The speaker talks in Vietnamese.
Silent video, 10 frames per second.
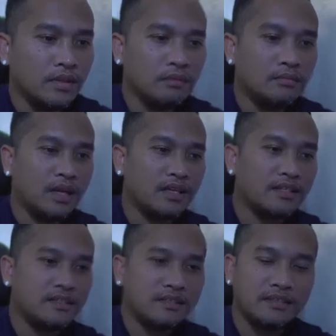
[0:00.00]
Bạn
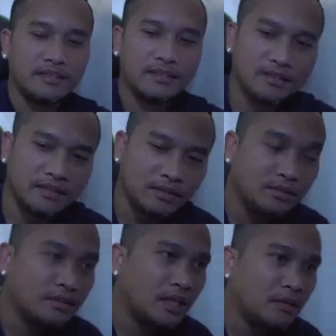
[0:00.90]
xưa
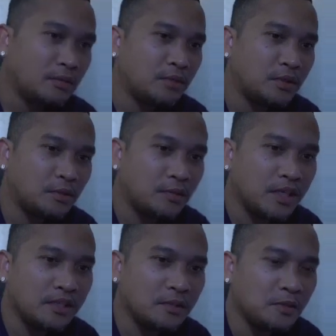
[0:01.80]
đây ông ôn nhầm
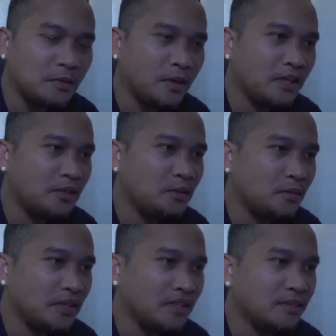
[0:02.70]
đang dọc máy dọc
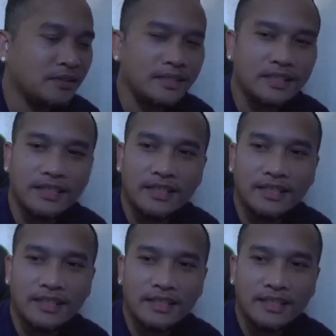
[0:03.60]
vậy ngon này
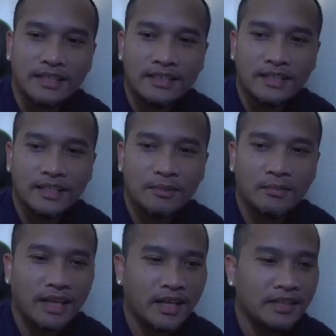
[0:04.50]
chẳng nhầm
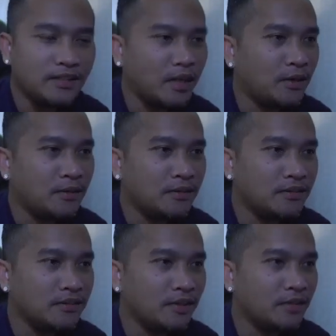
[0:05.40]
lại chào
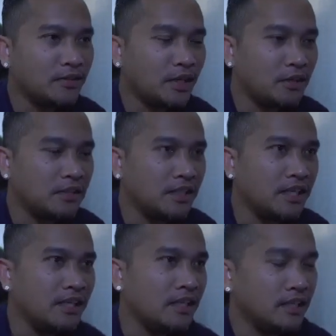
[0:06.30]
thọt chào
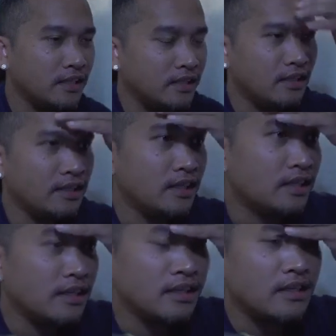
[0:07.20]
thì
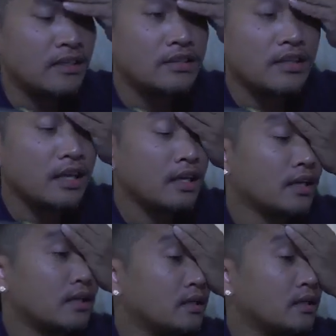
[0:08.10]
à, đây xa